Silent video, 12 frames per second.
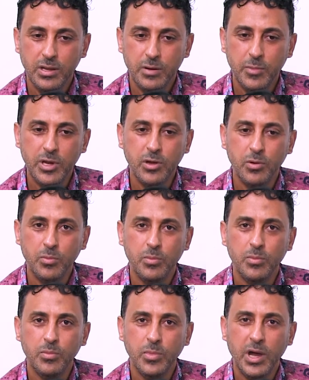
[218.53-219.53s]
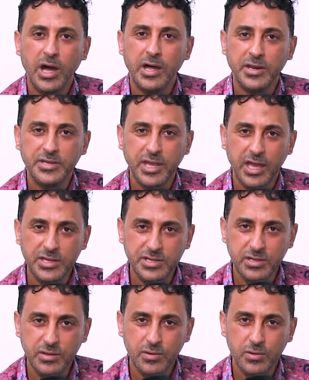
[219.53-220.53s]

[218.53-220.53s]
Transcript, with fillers: نبلغهم احر التعازي